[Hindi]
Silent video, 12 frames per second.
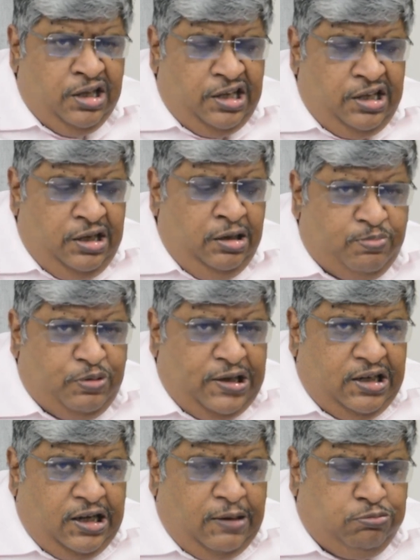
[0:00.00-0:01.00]
नहीं
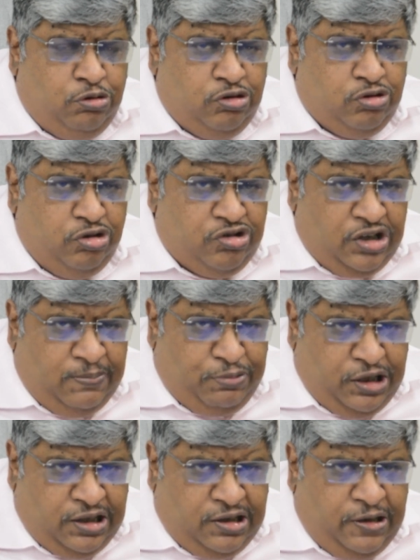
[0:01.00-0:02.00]
पहला आपको सोचना
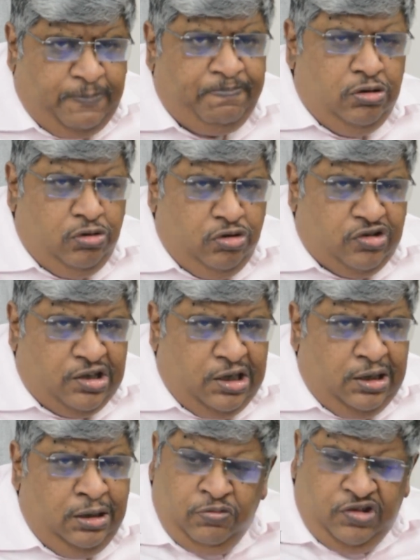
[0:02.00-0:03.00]
पड़ेगा दूसरा
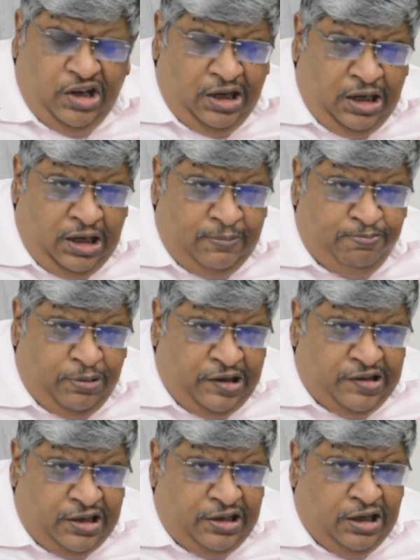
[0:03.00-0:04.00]
जहां आप
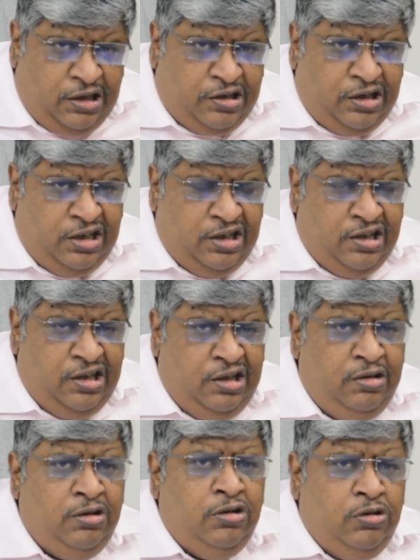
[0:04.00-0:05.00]
पैसा डाल रहे
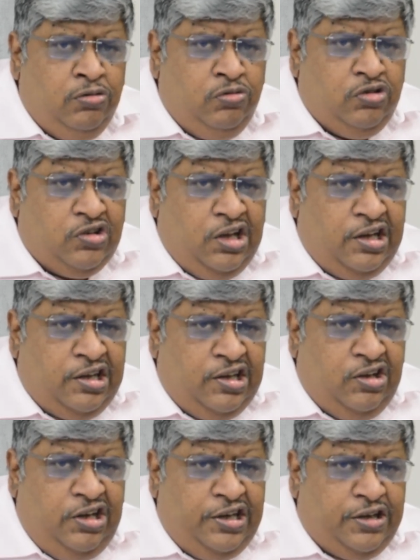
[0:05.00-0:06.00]
हैं उसका
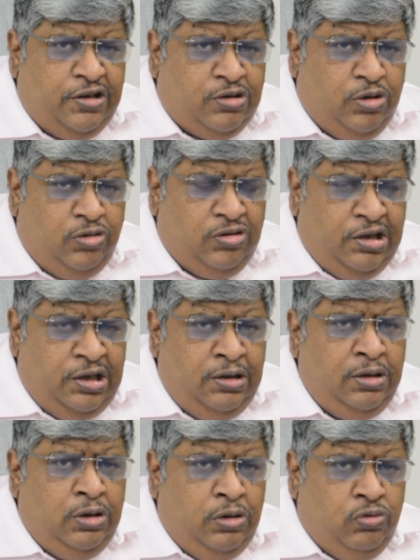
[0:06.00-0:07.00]
रेगुलेटर कौन है
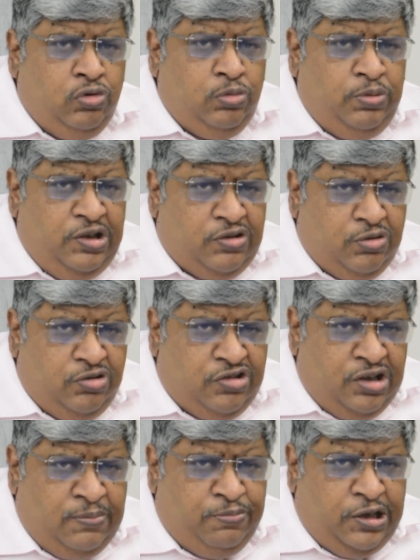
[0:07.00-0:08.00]
वो भी
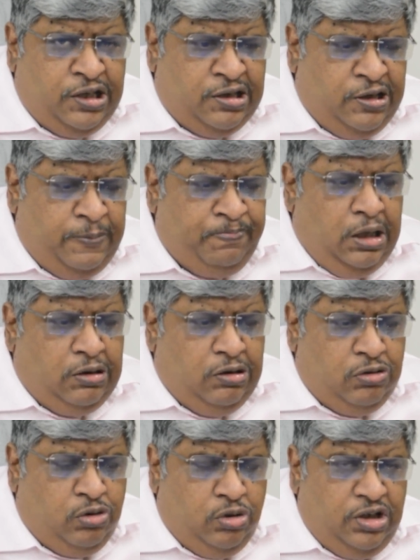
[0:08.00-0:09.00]
सोचना पड़ेगा
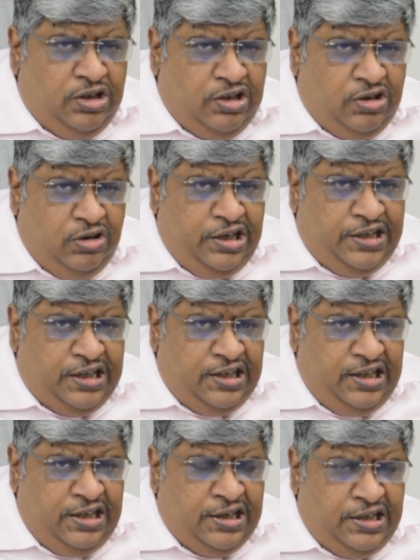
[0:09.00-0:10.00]
अगर कोई रेगुलेटर
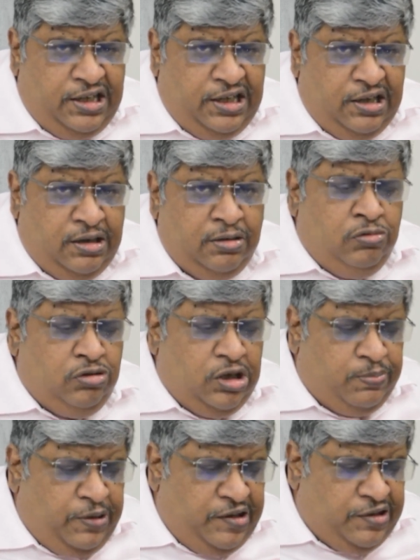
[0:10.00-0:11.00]
ही नहीं है उधर
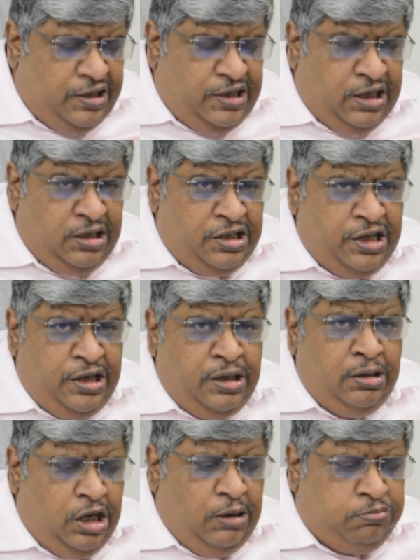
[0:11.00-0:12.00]
पैसा डाल के
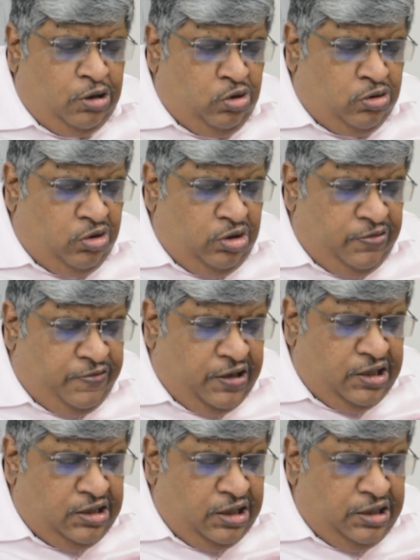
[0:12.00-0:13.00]
आपका कोई
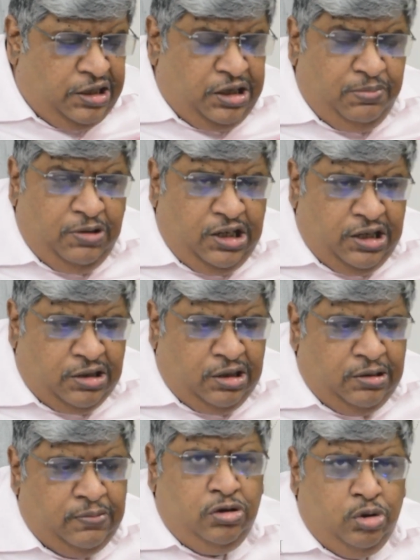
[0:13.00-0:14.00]
फ़ायदा नहीं
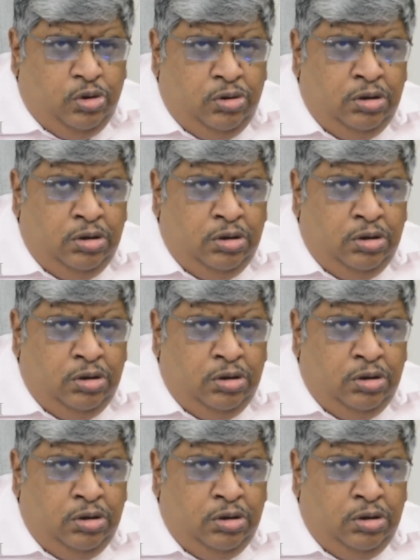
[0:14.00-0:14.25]
मिलेगा तो